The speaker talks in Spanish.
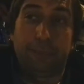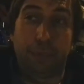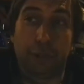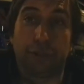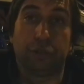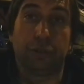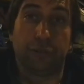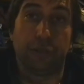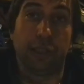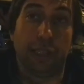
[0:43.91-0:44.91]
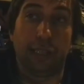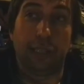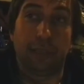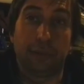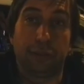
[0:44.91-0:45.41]
por eso fue la,
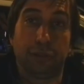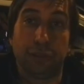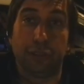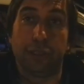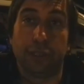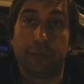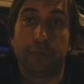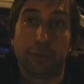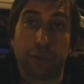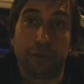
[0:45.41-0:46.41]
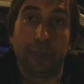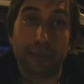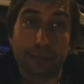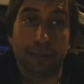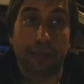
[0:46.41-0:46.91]
cuestión de hoy de ir un poquito más
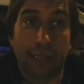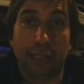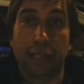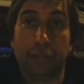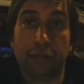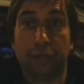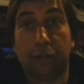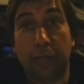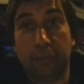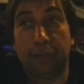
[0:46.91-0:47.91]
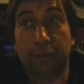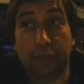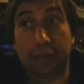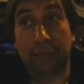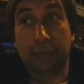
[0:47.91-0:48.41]
tranquilo en los caminos que
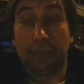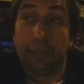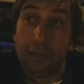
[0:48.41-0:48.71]
estaban